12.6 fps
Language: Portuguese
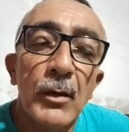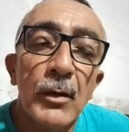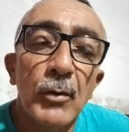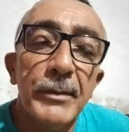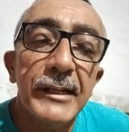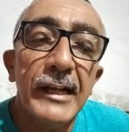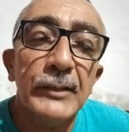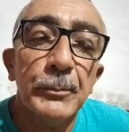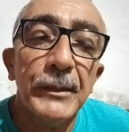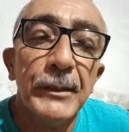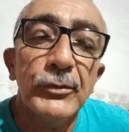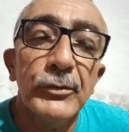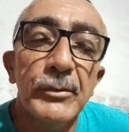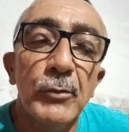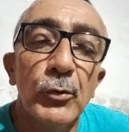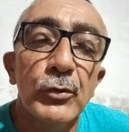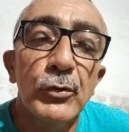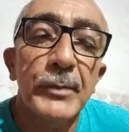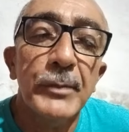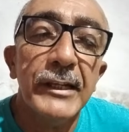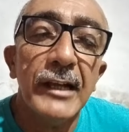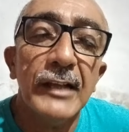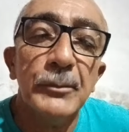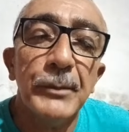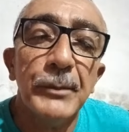Obrigado pelos emojis.
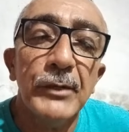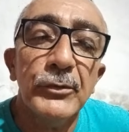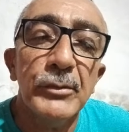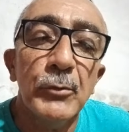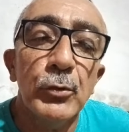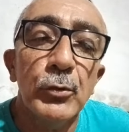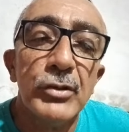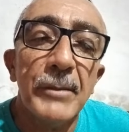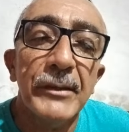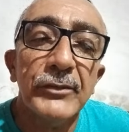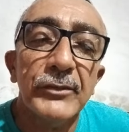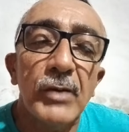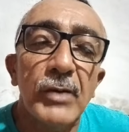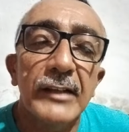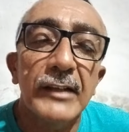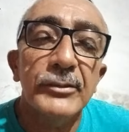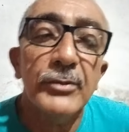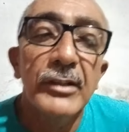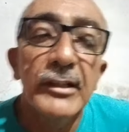Obrigado pelos emojis, abençoado.